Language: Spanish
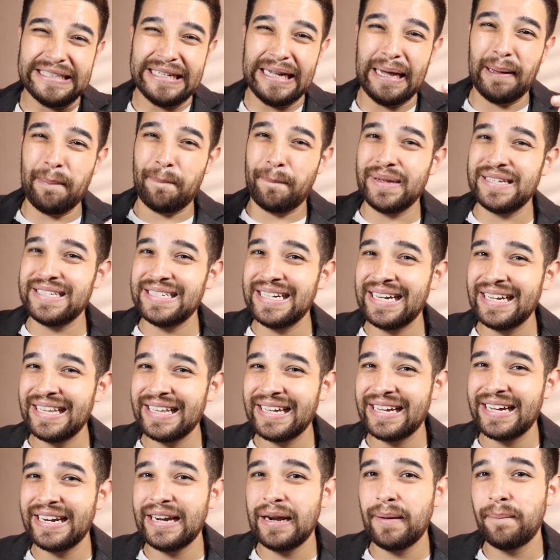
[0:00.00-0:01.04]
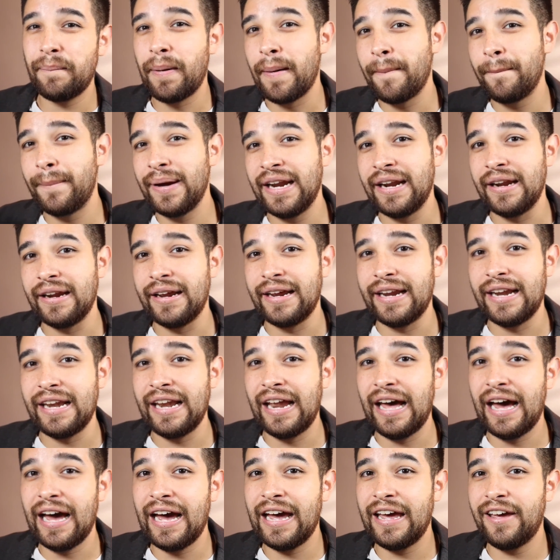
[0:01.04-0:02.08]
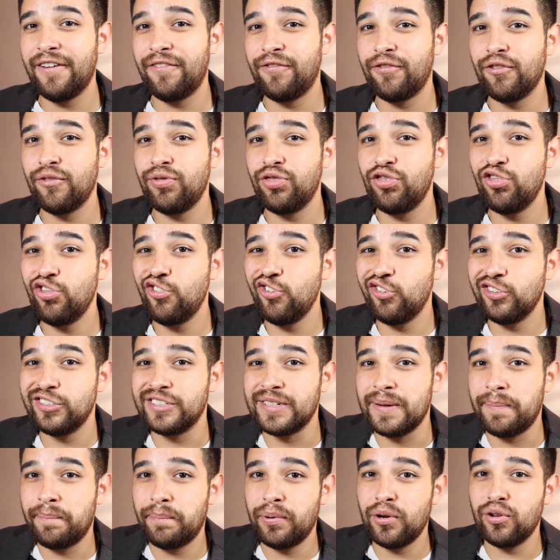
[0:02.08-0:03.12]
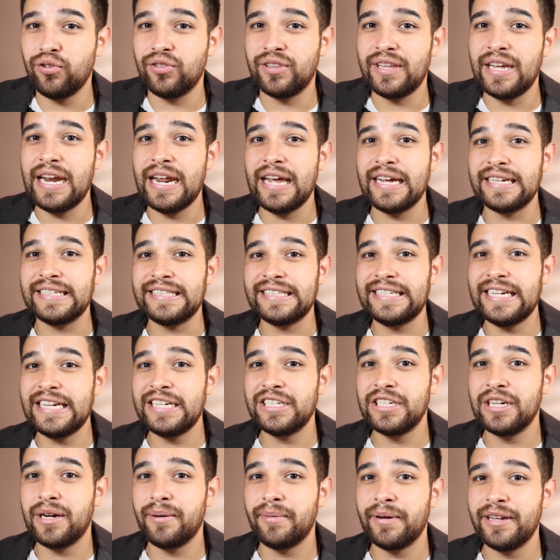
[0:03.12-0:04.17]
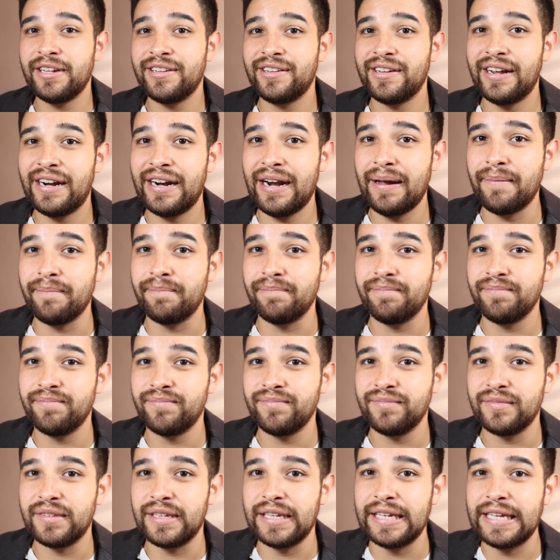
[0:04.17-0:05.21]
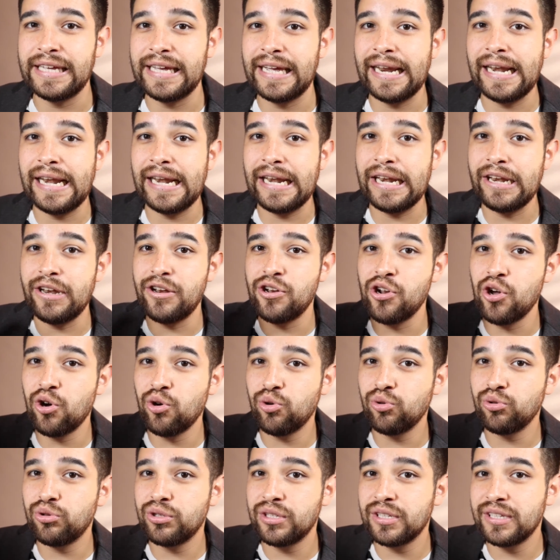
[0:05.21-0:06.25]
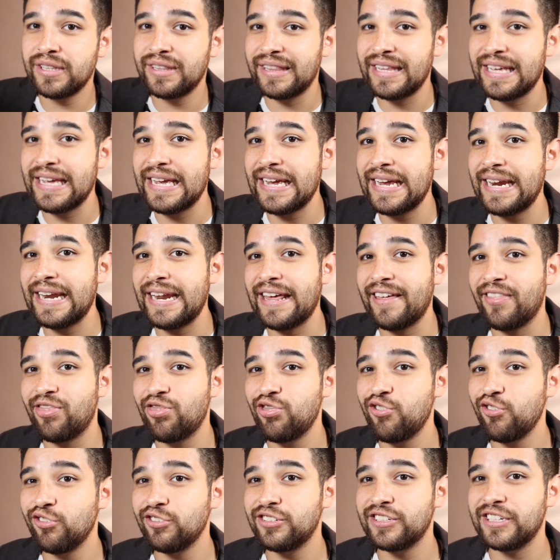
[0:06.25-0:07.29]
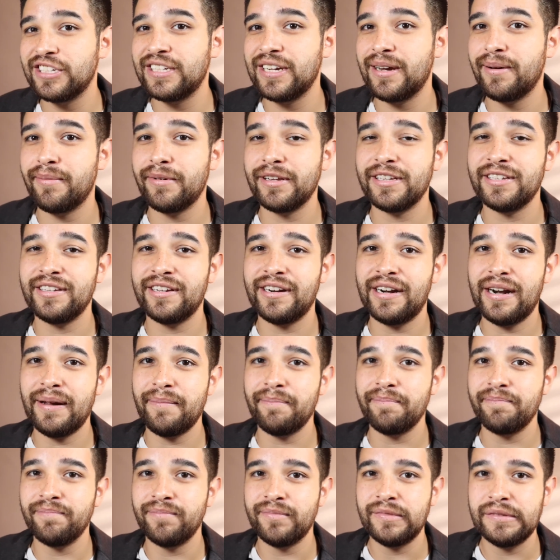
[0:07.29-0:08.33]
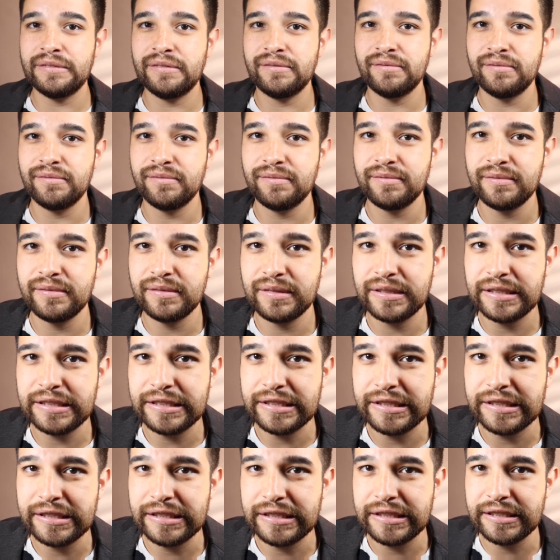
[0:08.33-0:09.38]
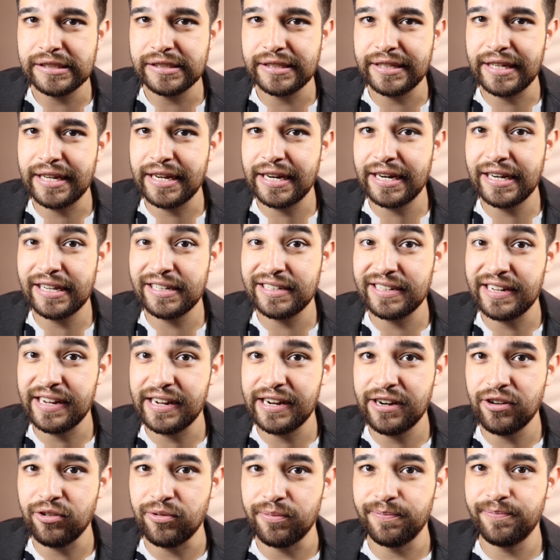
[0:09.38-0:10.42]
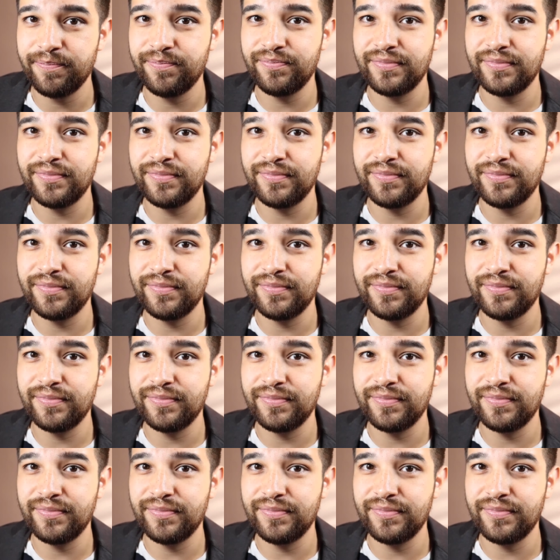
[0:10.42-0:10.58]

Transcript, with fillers: A pesar de que en el papel el iPhone 12 Pro tiene 6 GB de RAM y el Note tiene 12 GB de RAM, ¿quién crees que ganó?